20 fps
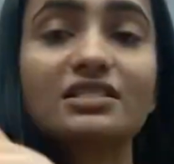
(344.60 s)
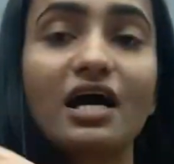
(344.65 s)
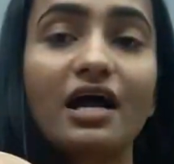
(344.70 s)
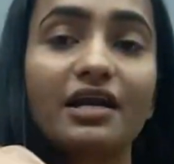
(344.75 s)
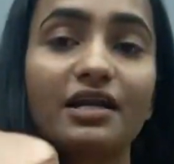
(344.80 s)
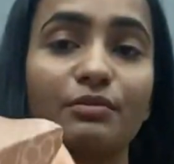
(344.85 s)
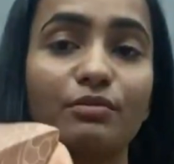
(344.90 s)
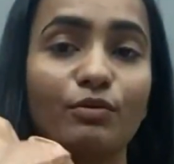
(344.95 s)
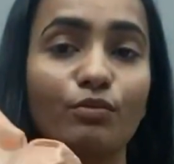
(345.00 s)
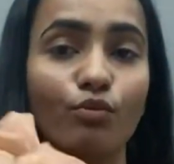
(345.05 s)

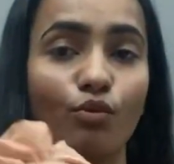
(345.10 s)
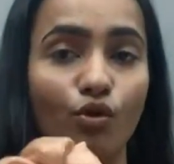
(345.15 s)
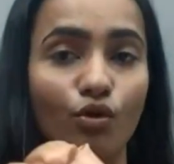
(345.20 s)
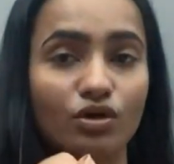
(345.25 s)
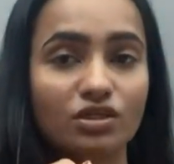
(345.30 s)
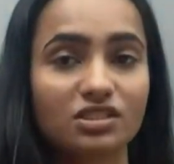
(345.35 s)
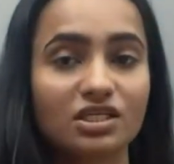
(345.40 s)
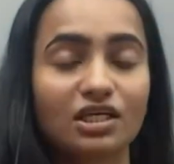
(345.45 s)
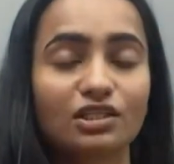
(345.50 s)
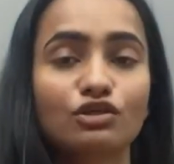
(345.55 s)
साड़ी भी
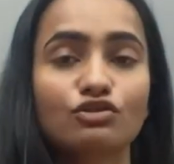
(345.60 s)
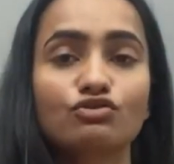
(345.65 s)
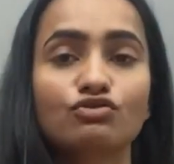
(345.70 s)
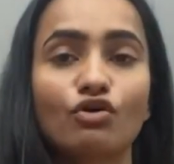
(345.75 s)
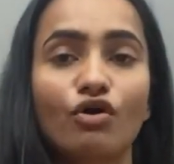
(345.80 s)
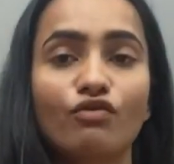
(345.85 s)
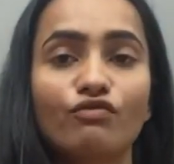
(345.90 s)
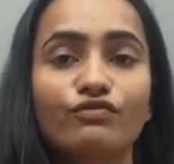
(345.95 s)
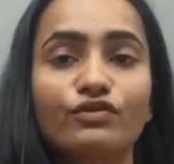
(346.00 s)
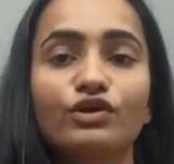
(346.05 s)
बहुत ज़्यादा
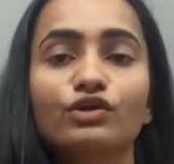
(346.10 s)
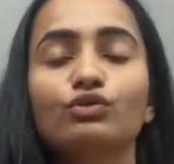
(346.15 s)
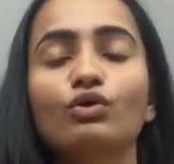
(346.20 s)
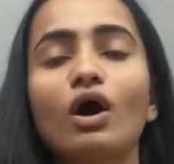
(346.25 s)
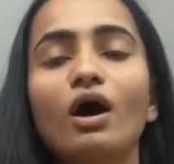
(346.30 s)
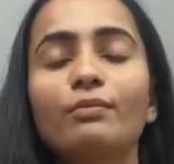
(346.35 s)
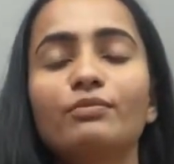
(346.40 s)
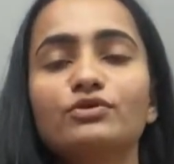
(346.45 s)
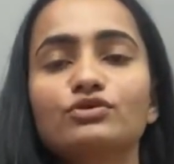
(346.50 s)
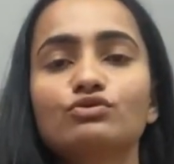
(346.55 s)
सॉफ्ट है
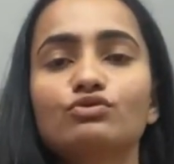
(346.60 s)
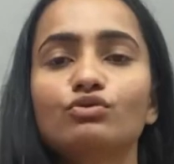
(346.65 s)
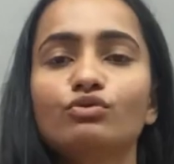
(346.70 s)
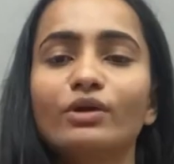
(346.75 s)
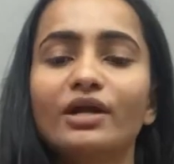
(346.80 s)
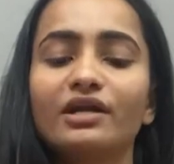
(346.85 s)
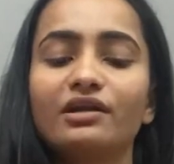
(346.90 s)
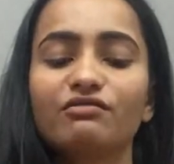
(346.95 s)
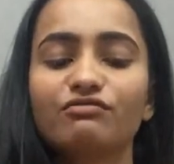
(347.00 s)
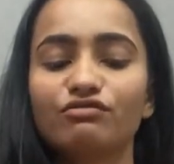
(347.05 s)
तो आप इसको
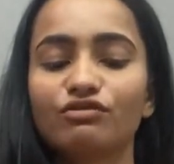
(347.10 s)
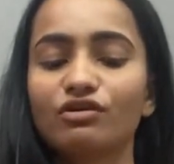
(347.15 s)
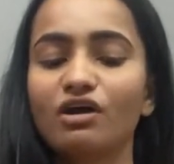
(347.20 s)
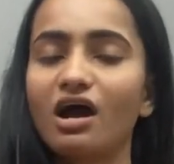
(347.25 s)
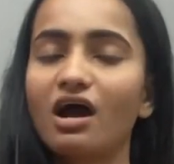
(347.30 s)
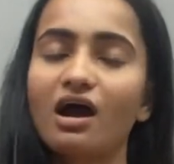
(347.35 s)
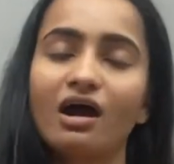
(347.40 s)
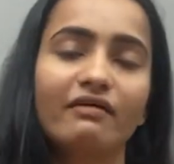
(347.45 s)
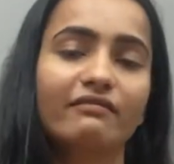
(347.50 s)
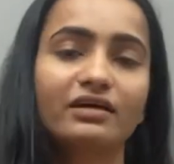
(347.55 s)
24
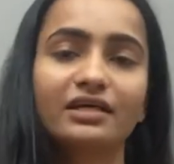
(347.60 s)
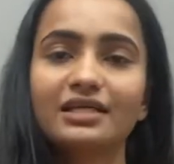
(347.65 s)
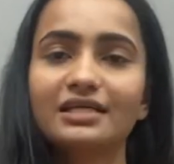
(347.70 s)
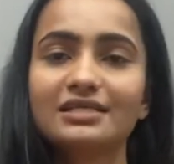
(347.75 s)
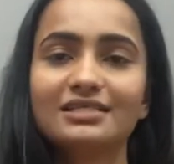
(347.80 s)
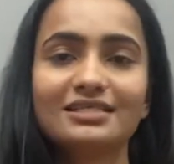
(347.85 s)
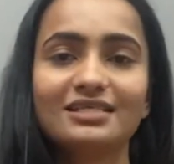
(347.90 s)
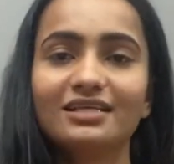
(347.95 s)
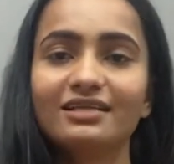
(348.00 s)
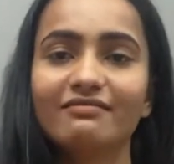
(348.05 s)
फोर आवर
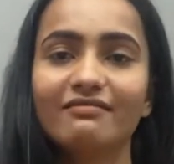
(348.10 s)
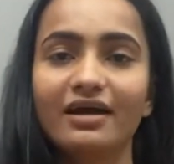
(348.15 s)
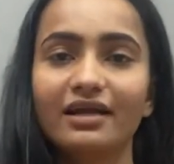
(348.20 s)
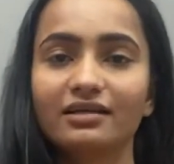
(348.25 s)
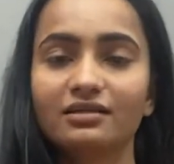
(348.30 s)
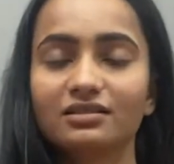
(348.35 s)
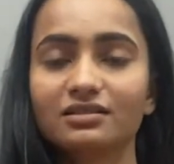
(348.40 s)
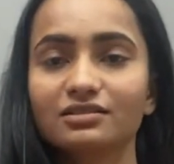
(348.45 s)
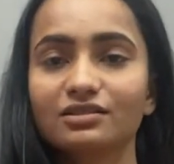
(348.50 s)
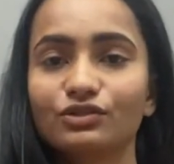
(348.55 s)
ईजिली
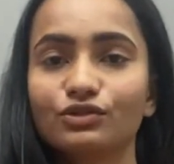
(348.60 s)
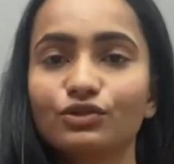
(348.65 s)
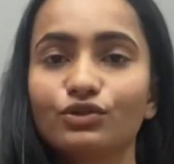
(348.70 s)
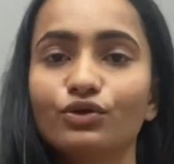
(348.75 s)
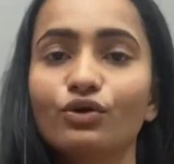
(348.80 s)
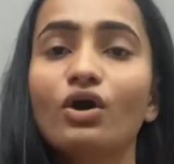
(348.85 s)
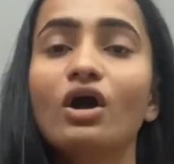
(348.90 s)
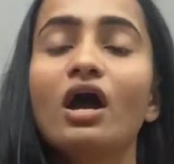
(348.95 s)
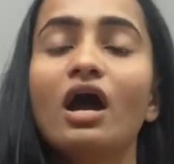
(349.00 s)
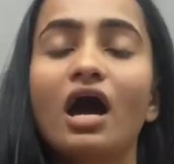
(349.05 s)
वेयर कर
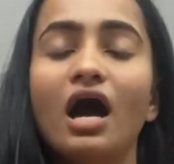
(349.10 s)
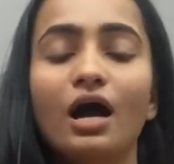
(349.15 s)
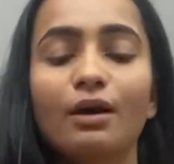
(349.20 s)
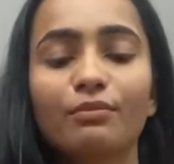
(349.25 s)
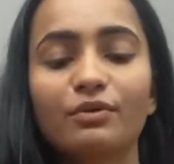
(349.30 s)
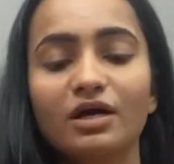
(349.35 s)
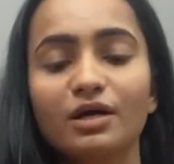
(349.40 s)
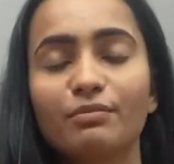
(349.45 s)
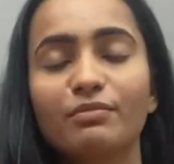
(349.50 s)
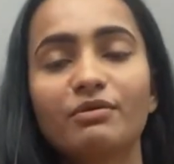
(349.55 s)
सकते हो
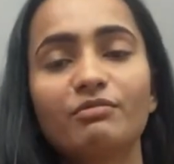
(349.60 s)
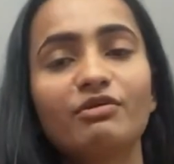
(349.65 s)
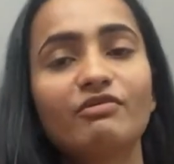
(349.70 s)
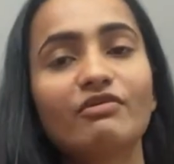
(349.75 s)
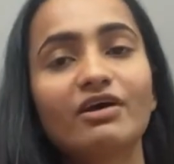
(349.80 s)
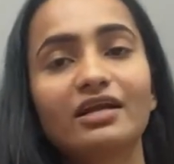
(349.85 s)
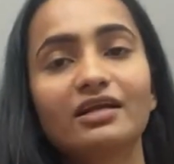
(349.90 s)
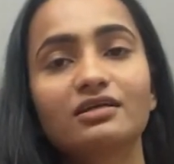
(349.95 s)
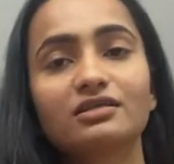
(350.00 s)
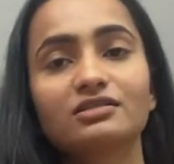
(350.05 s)
आप घर पे
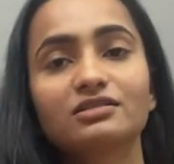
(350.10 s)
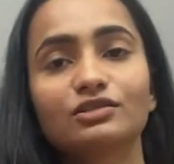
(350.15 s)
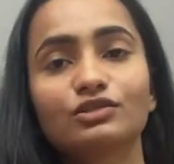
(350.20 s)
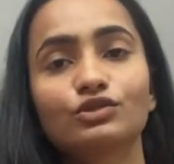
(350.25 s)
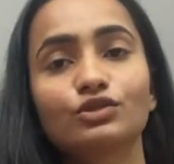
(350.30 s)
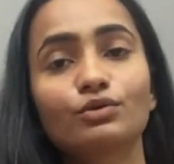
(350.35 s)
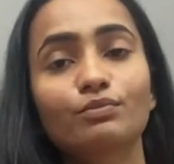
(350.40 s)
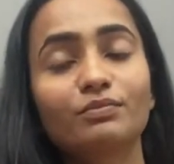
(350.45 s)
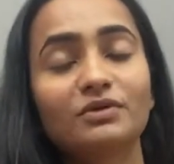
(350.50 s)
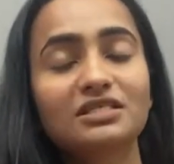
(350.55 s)
भी वेयर कर
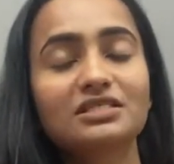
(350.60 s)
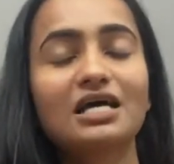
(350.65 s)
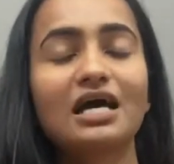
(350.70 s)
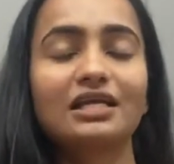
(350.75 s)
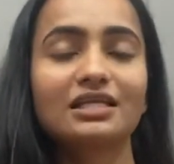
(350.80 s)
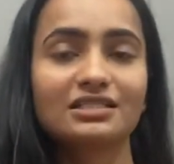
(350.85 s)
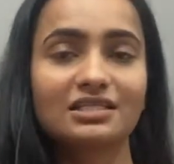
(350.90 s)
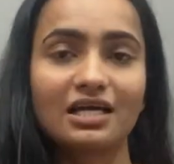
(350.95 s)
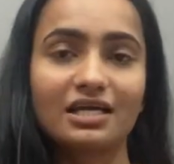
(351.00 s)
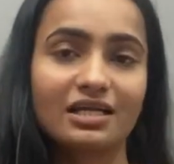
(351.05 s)
सकते हो प्लस
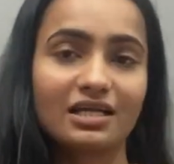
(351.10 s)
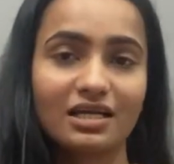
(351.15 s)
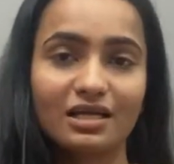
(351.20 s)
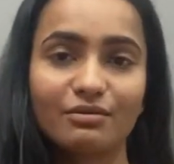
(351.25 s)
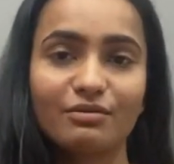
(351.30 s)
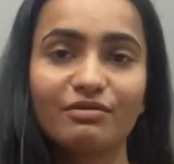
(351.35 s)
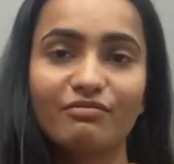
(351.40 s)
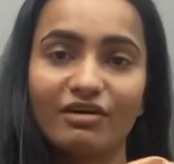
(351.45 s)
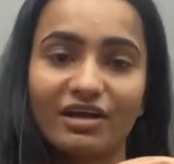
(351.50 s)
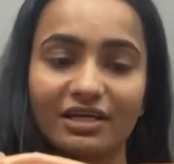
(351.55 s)
आने जाने के
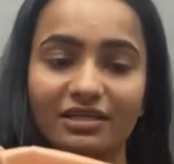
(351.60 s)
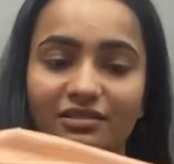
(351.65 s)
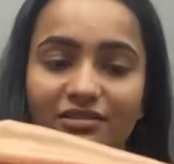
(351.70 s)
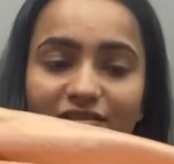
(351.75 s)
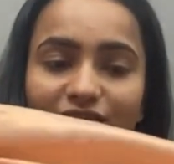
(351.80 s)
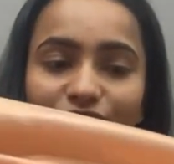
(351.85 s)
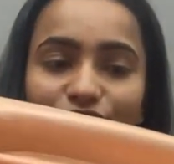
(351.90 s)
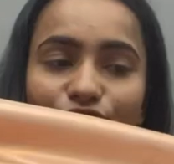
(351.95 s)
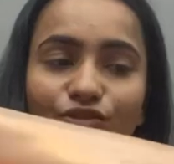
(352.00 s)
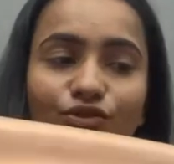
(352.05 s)
लिए भी वेयर
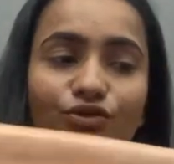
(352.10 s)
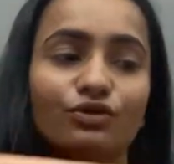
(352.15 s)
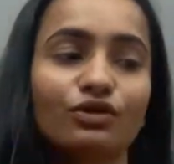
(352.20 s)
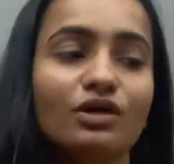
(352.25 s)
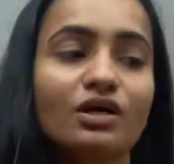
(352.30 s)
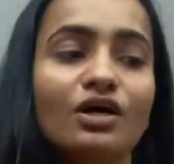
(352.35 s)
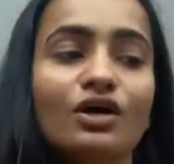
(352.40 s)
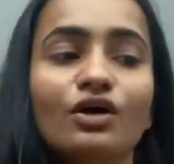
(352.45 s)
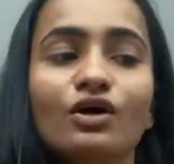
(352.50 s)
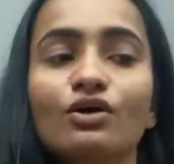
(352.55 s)
कर सकते
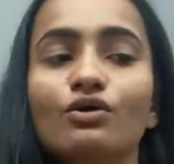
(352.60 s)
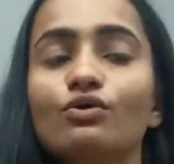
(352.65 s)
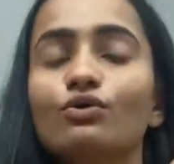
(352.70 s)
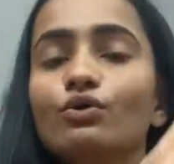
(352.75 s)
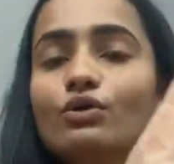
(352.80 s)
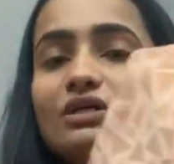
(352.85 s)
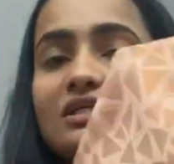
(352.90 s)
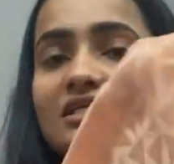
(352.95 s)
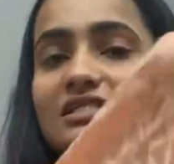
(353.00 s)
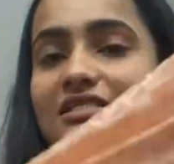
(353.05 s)
हो
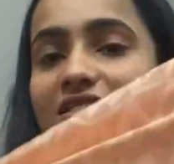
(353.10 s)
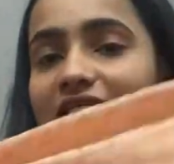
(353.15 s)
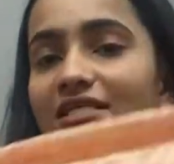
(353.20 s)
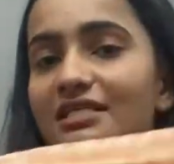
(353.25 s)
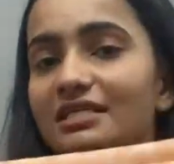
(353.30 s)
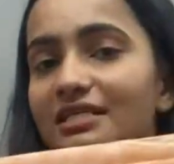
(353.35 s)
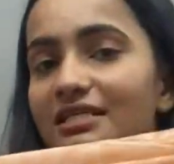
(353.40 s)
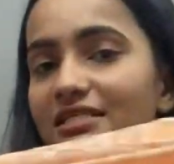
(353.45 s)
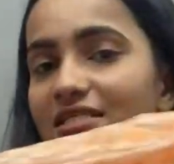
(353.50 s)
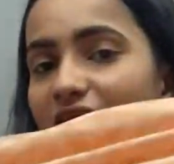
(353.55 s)
गोल्डन
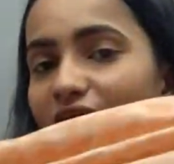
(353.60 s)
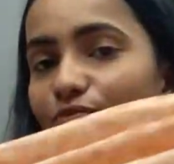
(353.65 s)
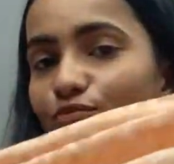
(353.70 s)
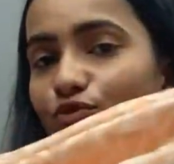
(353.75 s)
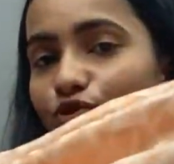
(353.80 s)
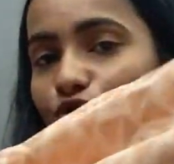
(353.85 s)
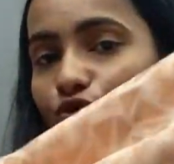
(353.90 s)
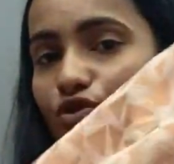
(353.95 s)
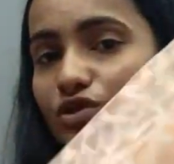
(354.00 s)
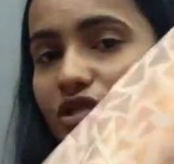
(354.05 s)
जरी के
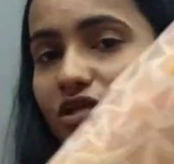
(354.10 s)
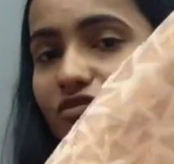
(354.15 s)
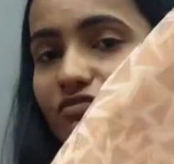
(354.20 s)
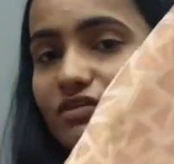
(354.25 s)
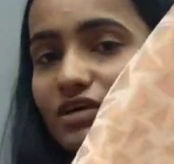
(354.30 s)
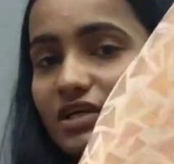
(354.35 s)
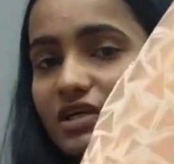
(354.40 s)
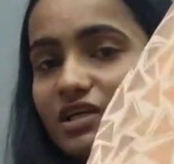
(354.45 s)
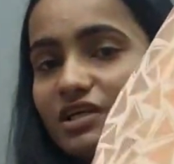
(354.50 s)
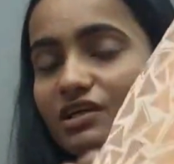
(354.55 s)
साथ टोटल
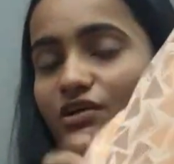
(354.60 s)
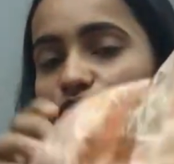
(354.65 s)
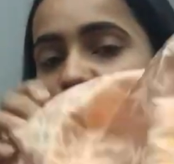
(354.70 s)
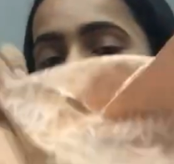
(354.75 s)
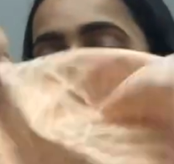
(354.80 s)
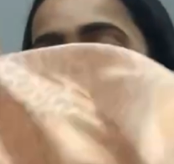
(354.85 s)
वर्क किया हुआ है